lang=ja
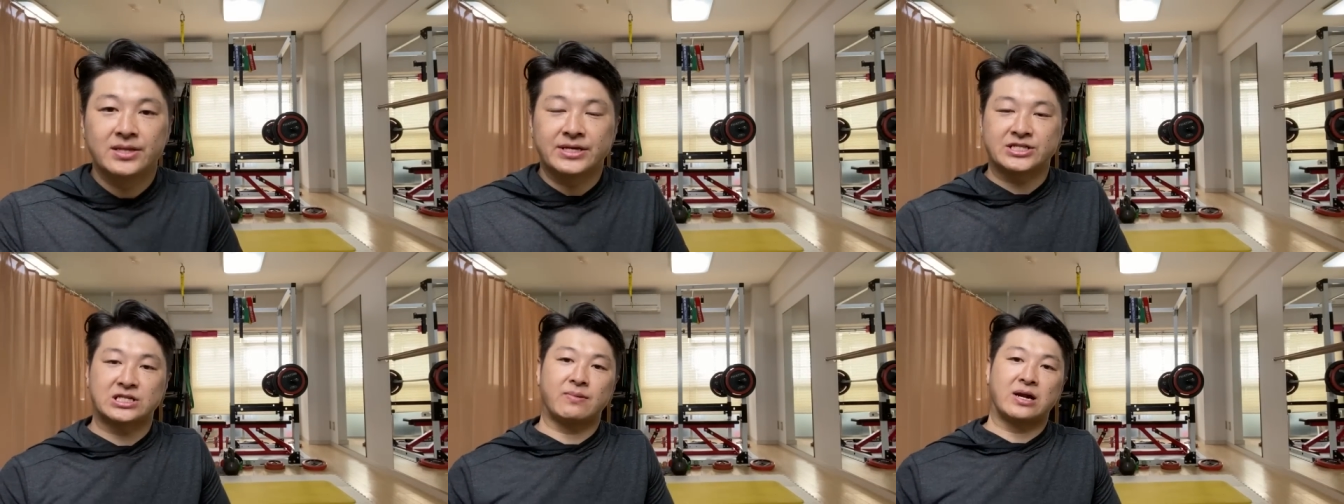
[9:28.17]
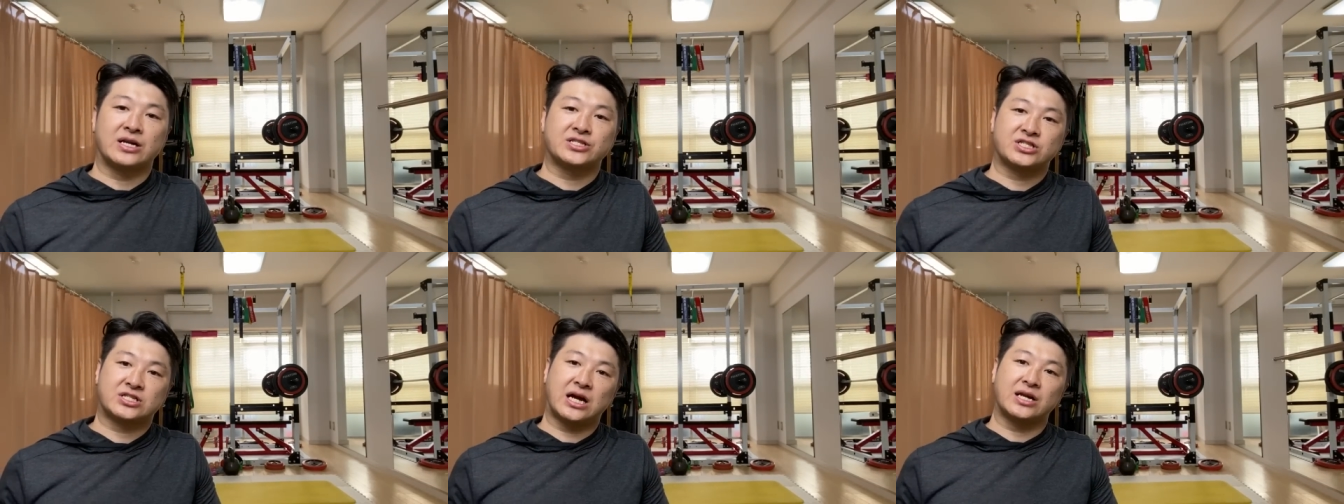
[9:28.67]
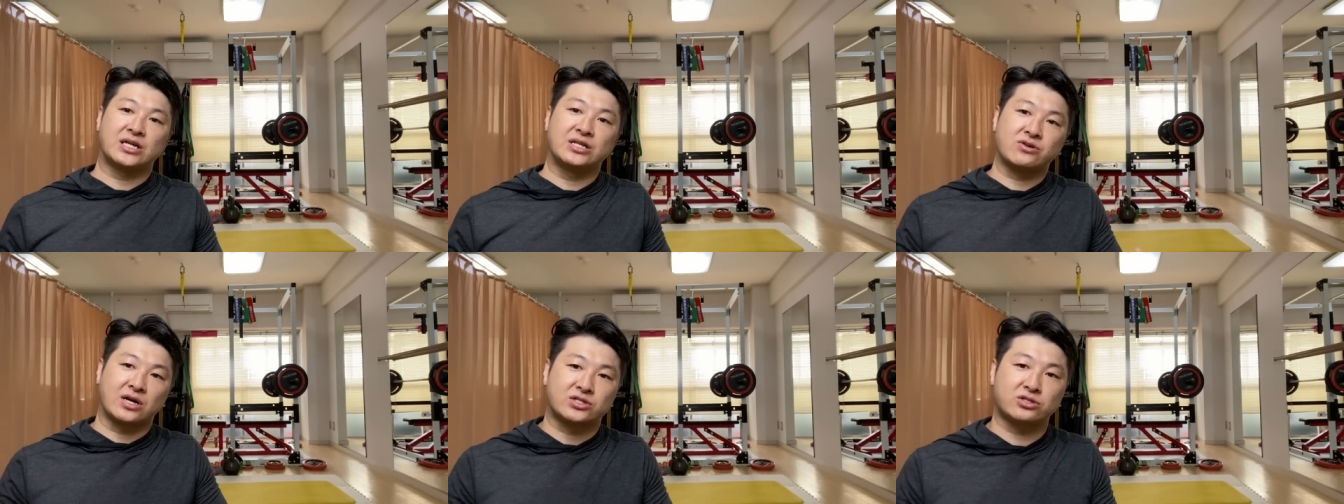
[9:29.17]
下腹にしっかり筋
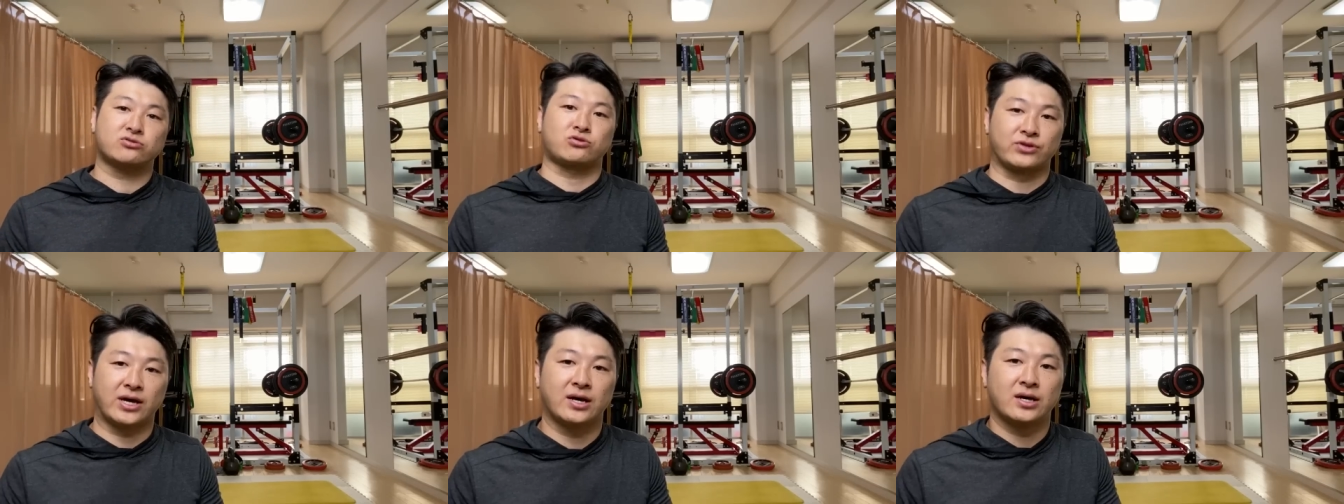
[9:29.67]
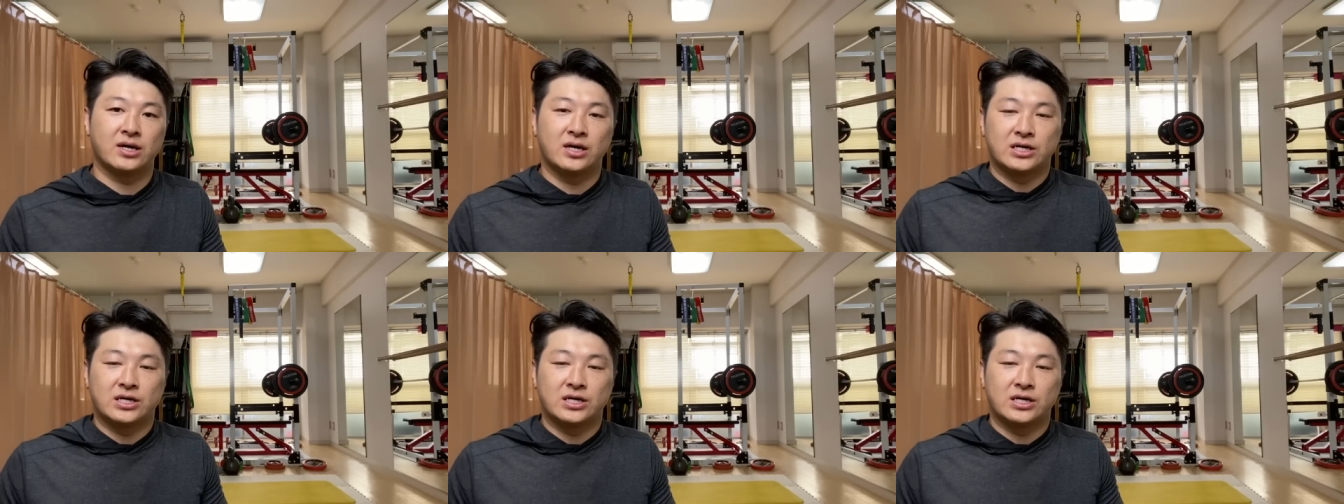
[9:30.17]
肉がつくとね